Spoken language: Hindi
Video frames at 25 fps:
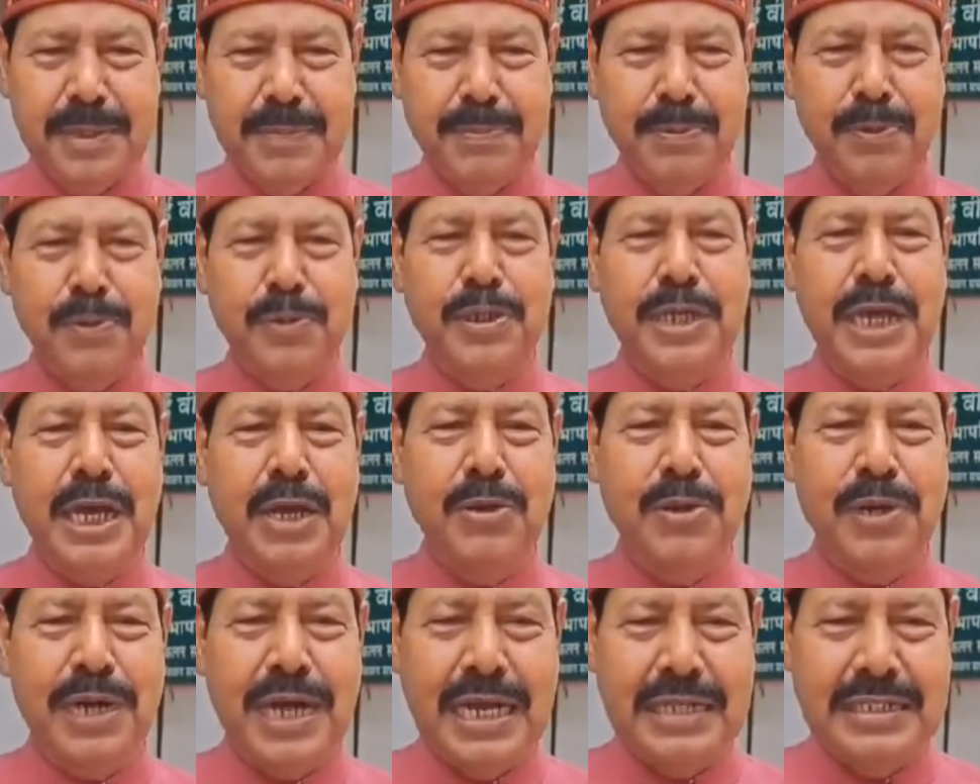में फूट डालो
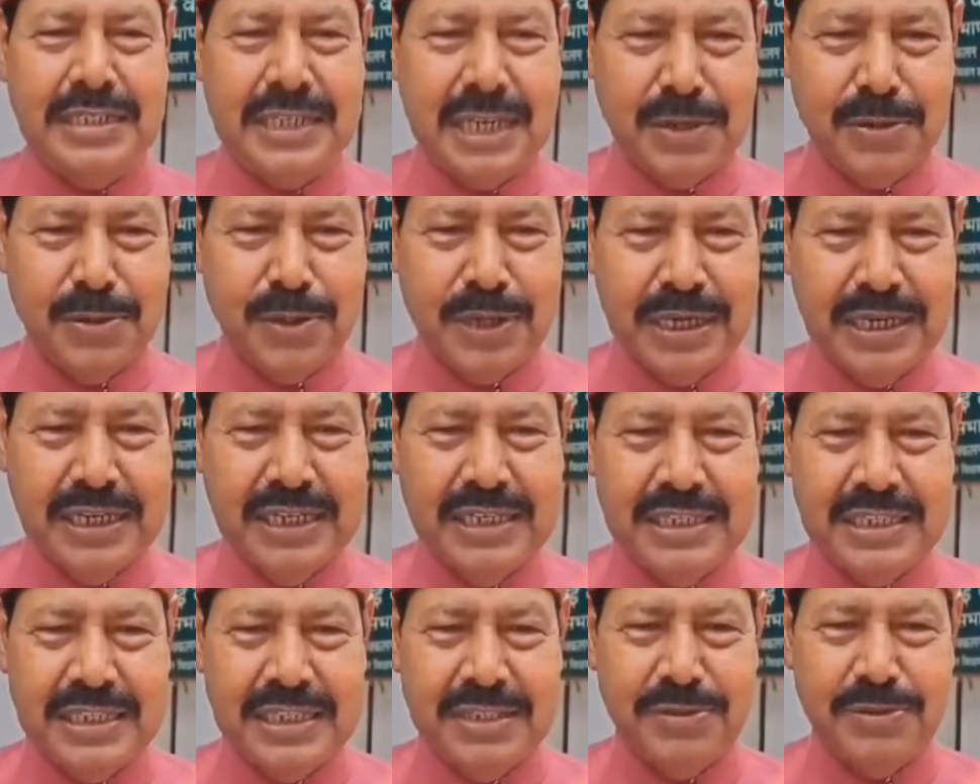राज करो की
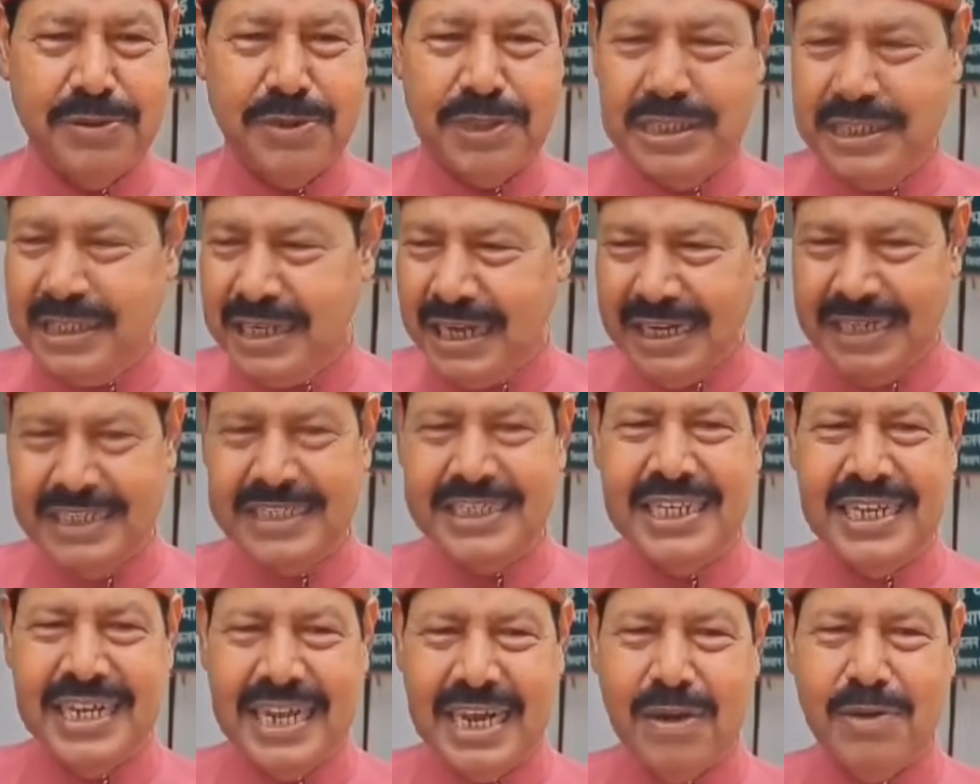नीति उसी का इच्छे
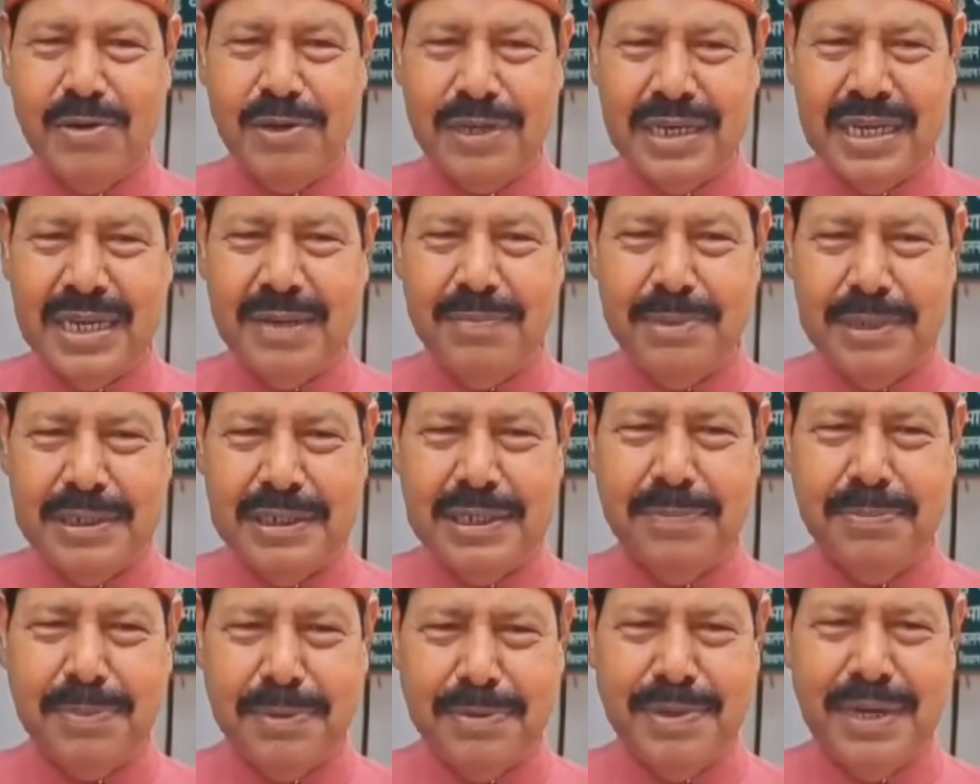चेला लोग ना
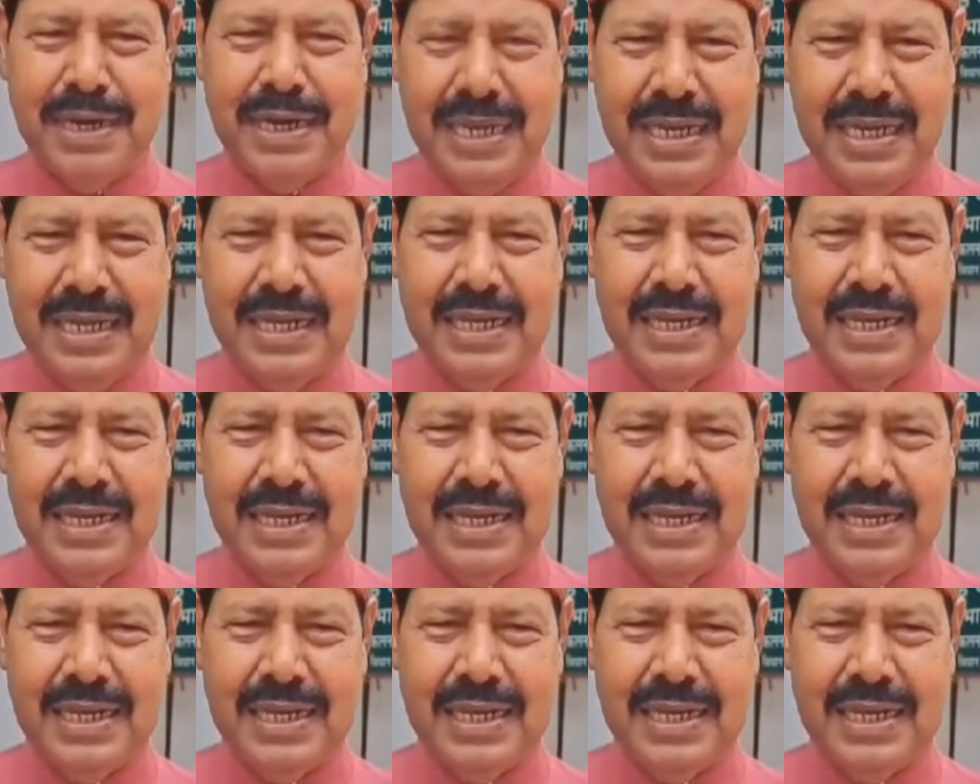बीजेपी वाले